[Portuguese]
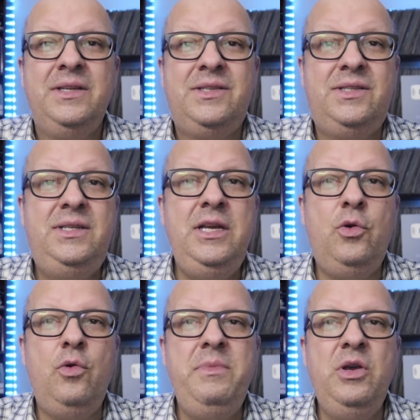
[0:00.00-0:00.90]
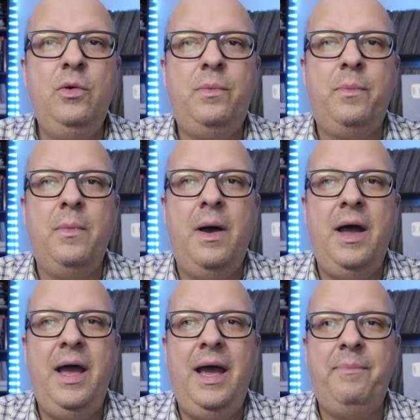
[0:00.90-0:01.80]
5 mil
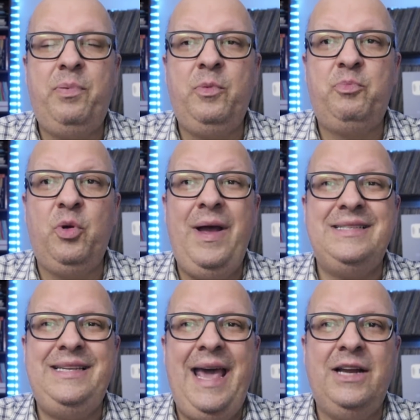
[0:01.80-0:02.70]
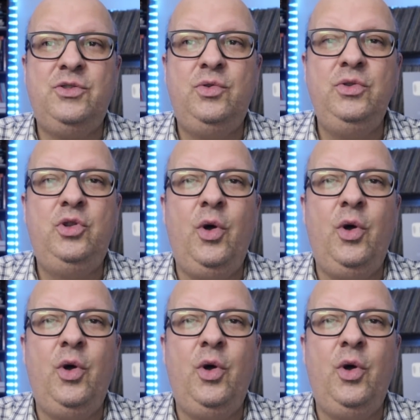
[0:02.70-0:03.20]
é, para o Exército,